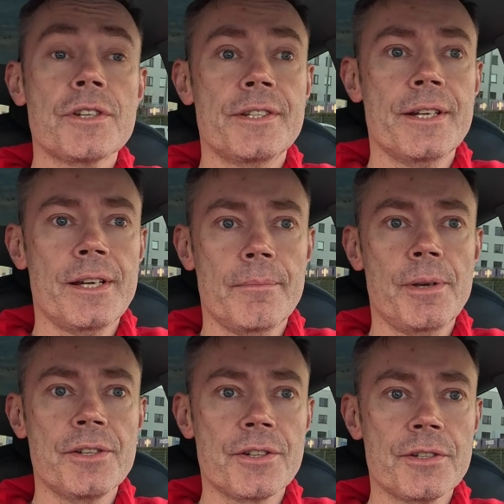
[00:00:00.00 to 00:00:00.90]
że seria
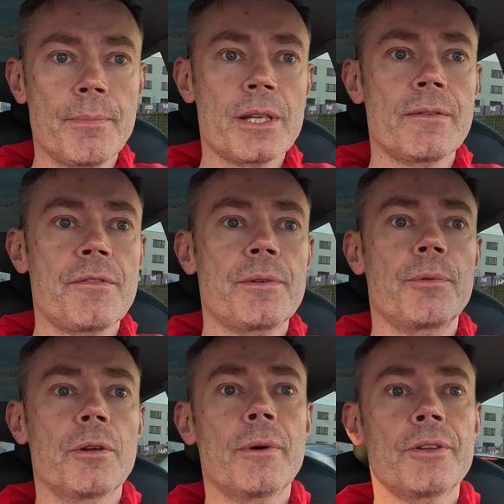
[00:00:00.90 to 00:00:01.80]
5 rzeczy bardzo Wam się
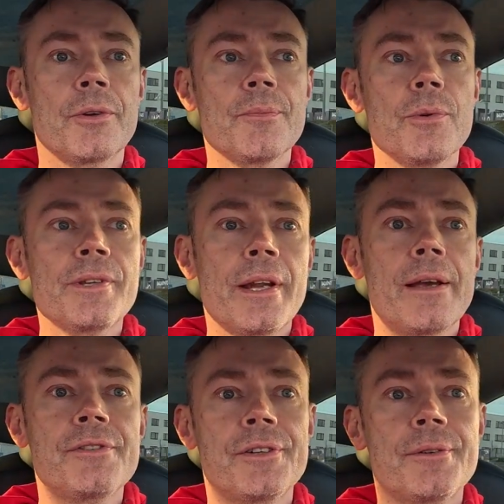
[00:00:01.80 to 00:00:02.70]
podoba, to
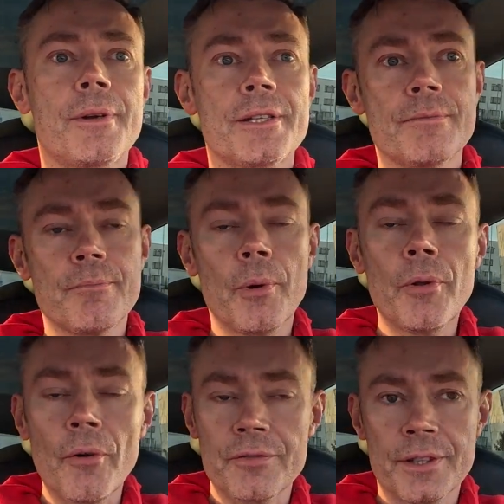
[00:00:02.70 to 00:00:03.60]
postarałem się tym razem
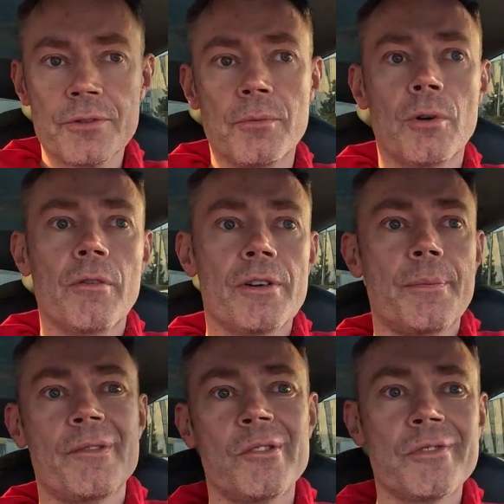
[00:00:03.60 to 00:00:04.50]
ponownie skumulować
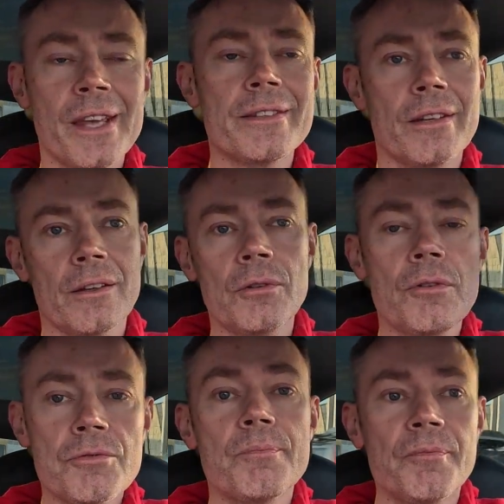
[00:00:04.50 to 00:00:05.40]
pewną wiedzę,
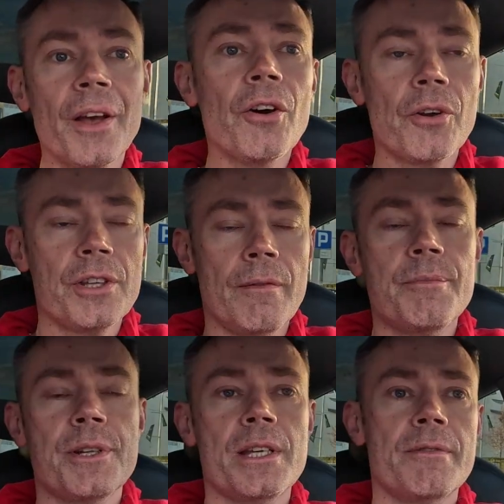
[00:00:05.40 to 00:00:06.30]
którą już wielokrotnie Wam
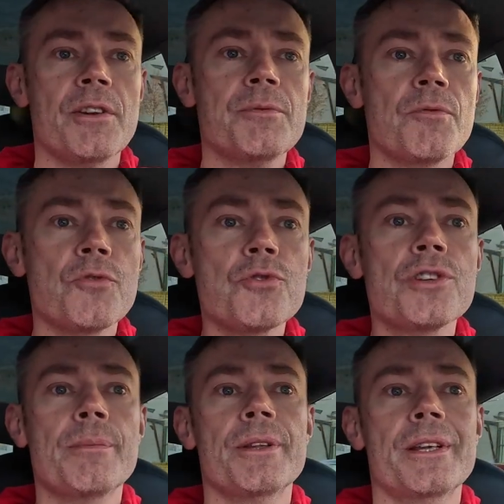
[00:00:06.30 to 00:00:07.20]
przekazywaliśmy w
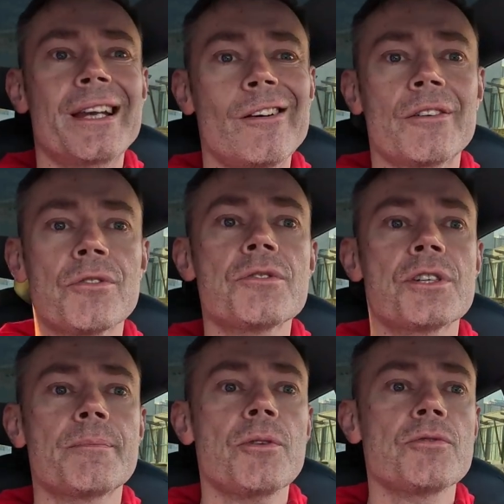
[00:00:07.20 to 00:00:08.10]
różnych materiałach, w
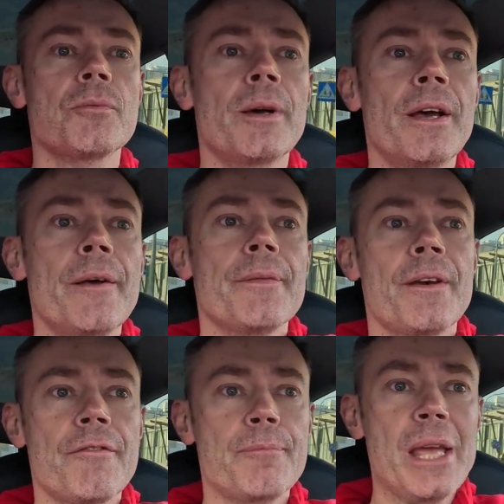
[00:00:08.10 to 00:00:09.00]
różny sposób,
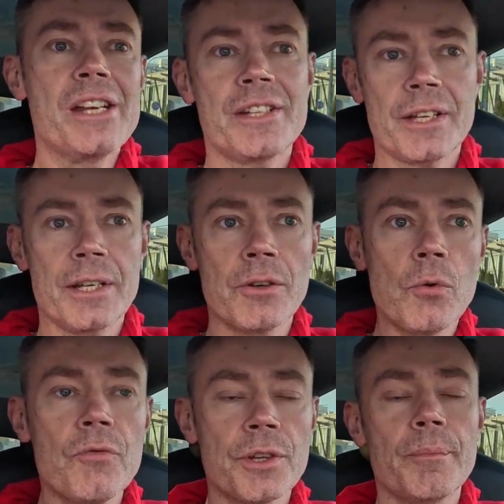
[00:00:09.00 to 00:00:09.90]
w 5 takich
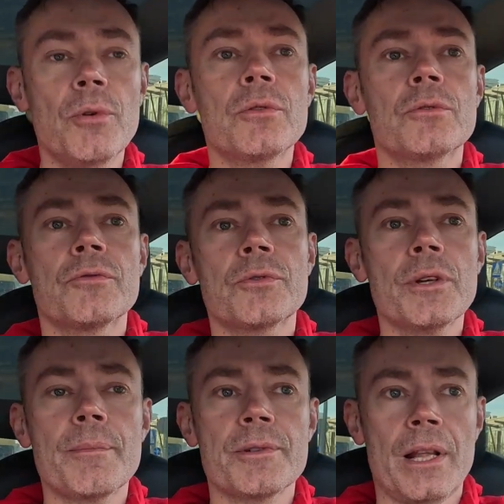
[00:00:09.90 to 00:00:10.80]
głównych punktów,
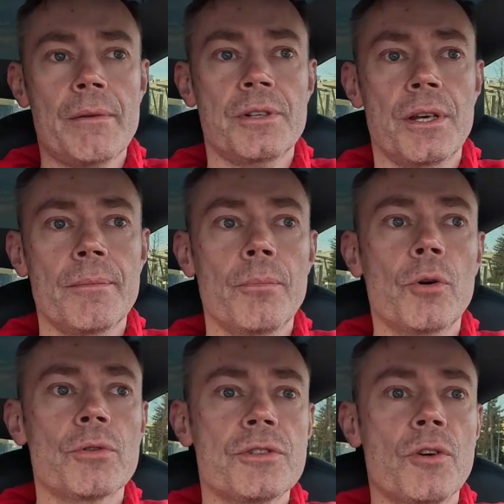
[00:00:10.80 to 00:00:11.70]
które postaram się
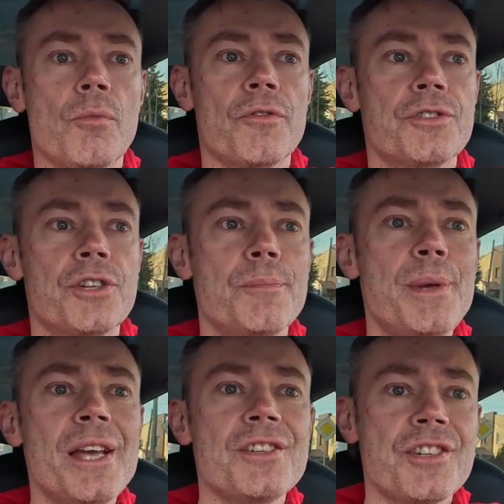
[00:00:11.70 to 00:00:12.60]
pokrótce omówić, czyli
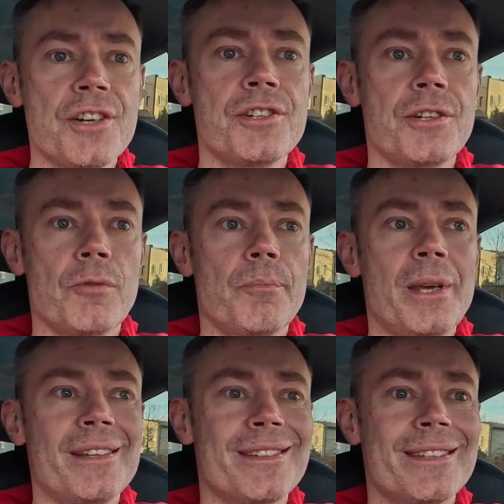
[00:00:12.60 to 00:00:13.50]
5 rzeczy lub
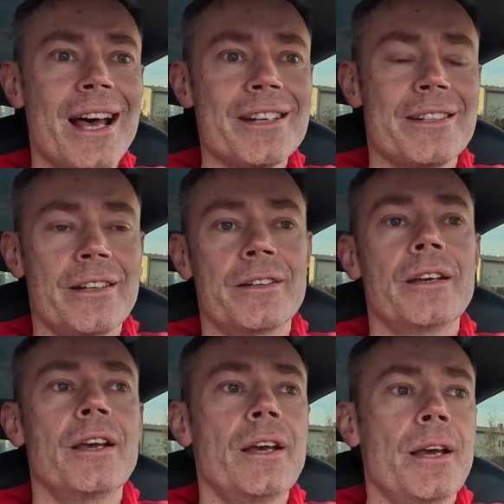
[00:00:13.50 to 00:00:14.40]
5 zdarzeń,
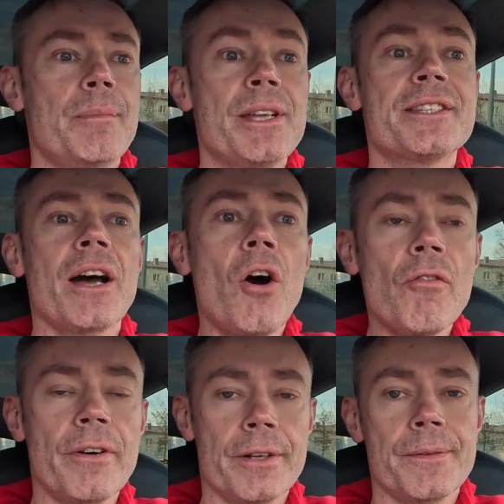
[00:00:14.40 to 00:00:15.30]
5
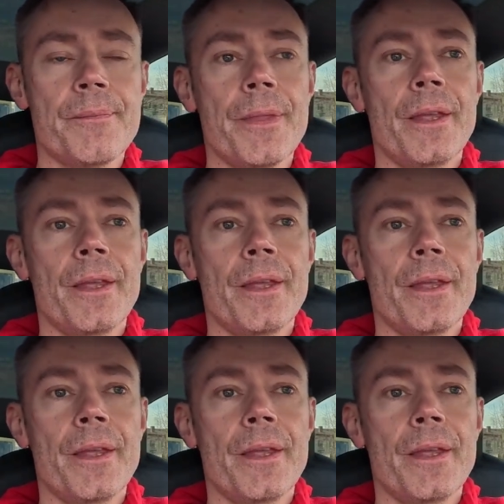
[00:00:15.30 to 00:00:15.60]
zachowań,